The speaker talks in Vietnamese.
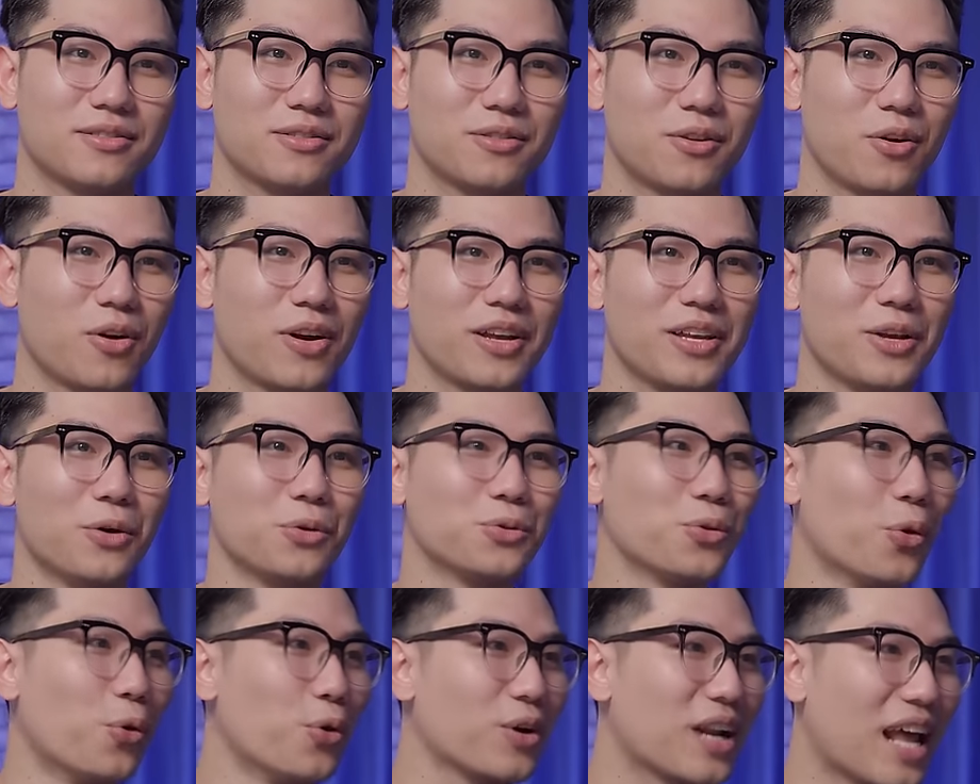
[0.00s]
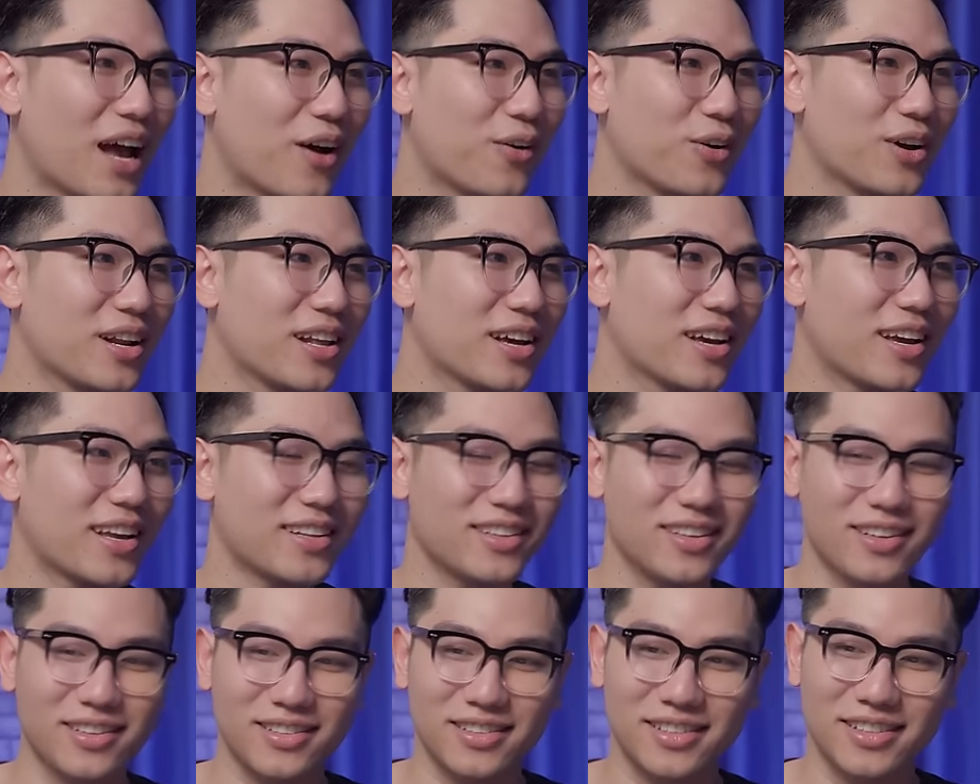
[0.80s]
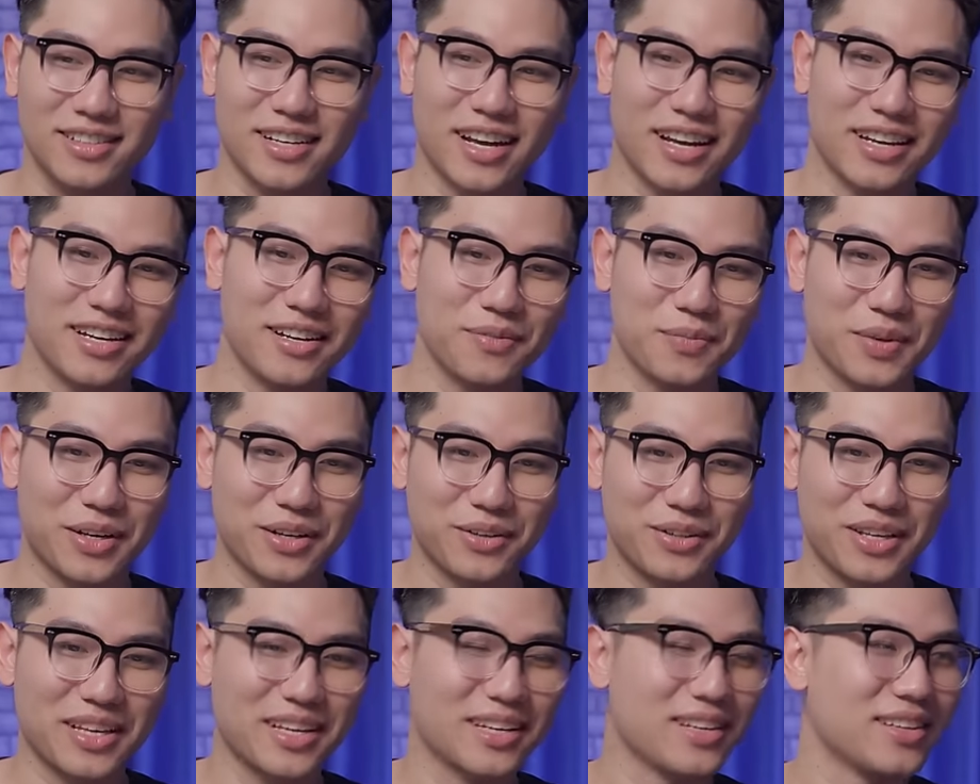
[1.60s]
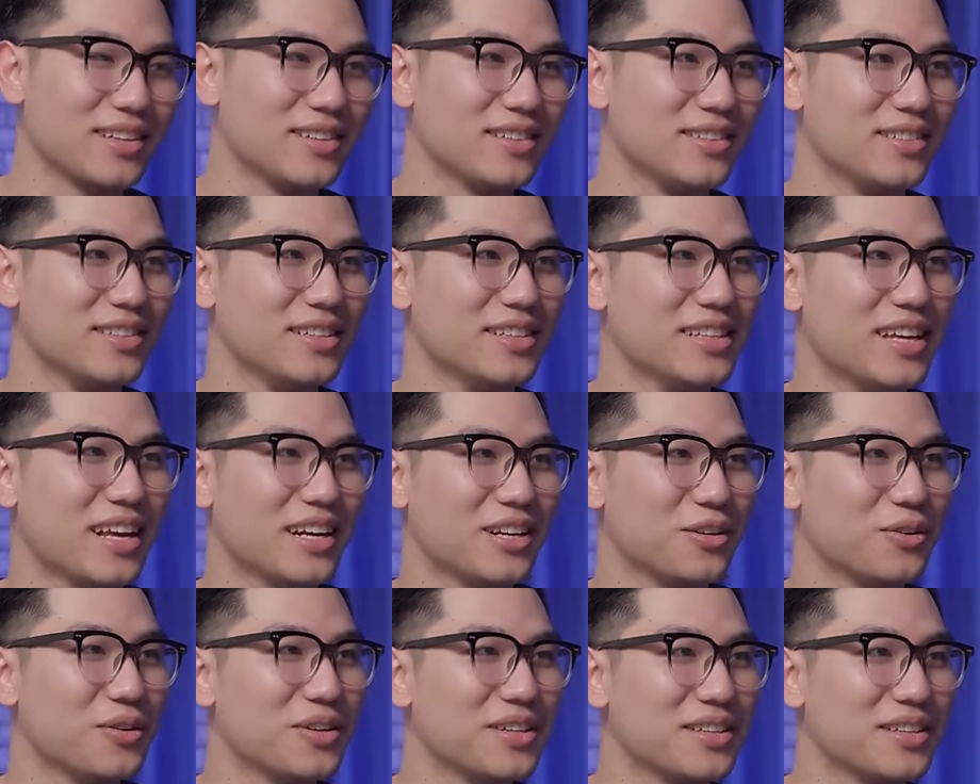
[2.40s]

có cái yếu tố nào hay là cách thức gì đấy để mình có thể nhìn nhận được?